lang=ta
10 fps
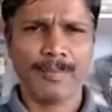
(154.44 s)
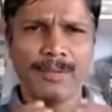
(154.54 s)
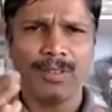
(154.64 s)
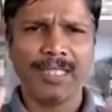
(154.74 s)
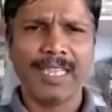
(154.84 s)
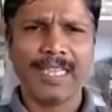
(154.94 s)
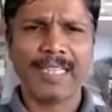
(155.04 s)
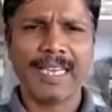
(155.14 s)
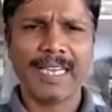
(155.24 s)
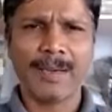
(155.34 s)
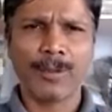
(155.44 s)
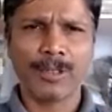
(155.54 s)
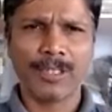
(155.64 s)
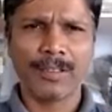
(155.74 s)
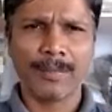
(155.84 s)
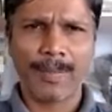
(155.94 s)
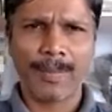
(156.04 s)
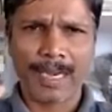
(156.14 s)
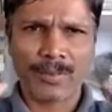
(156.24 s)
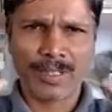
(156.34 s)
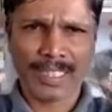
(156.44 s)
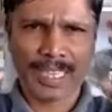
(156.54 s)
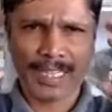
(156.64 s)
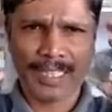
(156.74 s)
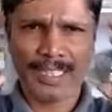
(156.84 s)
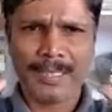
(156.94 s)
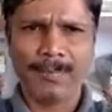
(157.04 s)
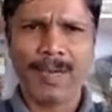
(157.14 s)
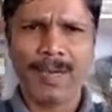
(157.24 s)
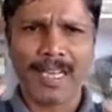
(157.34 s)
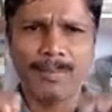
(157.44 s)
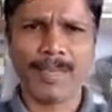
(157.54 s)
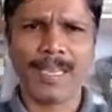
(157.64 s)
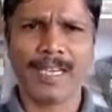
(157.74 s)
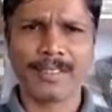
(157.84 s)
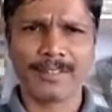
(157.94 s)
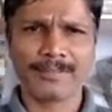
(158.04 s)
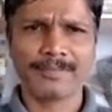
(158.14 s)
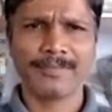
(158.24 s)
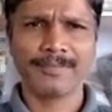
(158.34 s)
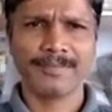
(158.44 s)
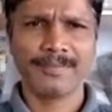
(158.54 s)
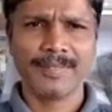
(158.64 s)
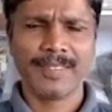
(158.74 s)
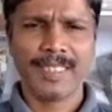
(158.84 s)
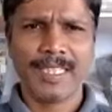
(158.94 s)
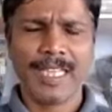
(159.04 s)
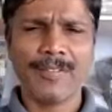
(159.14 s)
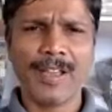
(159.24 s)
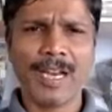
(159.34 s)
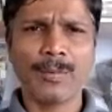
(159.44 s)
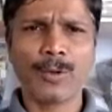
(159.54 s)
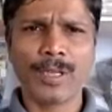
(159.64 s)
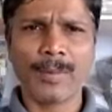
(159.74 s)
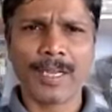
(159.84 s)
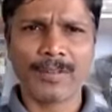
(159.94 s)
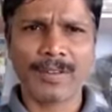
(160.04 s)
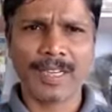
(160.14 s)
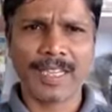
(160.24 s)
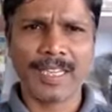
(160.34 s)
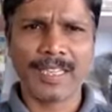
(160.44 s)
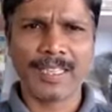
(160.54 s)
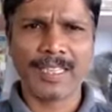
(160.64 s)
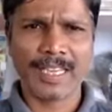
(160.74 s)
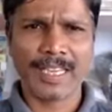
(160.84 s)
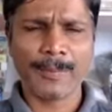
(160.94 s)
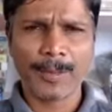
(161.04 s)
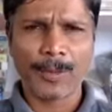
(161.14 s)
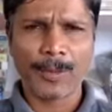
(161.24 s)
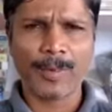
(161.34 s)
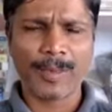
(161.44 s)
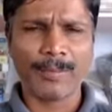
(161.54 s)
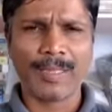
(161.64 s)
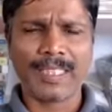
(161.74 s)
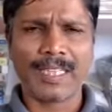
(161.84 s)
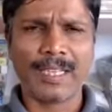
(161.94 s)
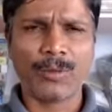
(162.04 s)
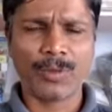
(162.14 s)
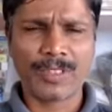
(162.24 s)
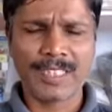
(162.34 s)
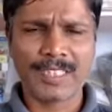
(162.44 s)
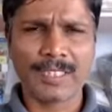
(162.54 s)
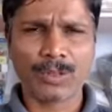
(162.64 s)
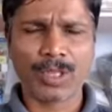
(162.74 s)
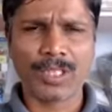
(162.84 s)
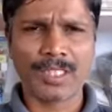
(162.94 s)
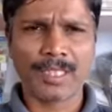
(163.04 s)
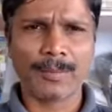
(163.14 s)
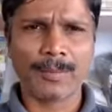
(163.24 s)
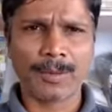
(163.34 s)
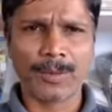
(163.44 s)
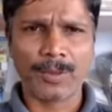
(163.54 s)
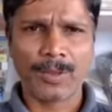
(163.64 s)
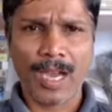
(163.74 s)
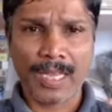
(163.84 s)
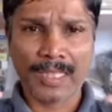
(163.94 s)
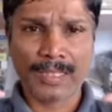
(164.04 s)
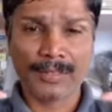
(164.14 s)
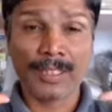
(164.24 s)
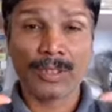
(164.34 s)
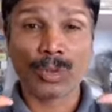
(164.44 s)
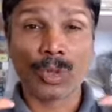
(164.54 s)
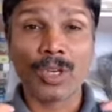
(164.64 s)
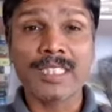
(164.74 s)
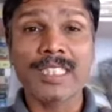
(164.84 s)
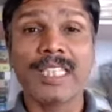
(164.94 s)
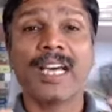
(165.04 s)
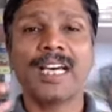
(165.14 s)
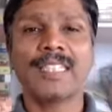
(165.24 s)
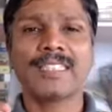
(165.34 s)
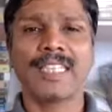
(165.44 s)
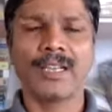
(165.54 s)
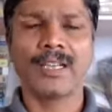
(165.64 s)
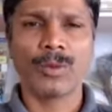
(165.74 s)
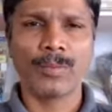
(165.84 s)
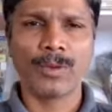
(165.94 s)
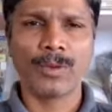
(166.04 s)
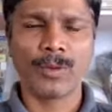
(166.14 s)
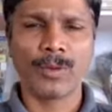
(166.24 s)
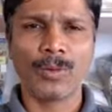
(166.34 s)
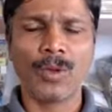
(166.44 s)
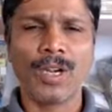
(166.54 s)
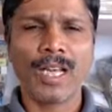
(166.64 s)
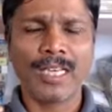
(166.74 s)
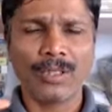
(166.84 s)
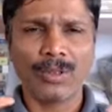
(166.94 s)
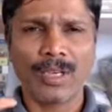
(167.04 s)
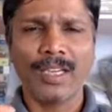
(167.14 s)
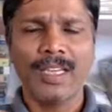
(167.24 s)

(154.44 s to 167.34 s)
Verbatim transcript: பலன் வந்து நீங்க தேடிலாம் போக தேவையில்ல பலன் வந்து கண்டிப்பா கை மேல கிடைக்கும் எனவே அன்புக்குரிய மாணவர்களே நீங்க என்ன பண்ணணும் அப்படின்னு பாத்தீங்கன்னா ஒரு விஷயத்த தொடங்கினதுக்கு அப்புறம் அதை வந்து தொடர்ச்சியா செய்யற குணம் இருக்கணும் ஒரு நாள் ஏதோ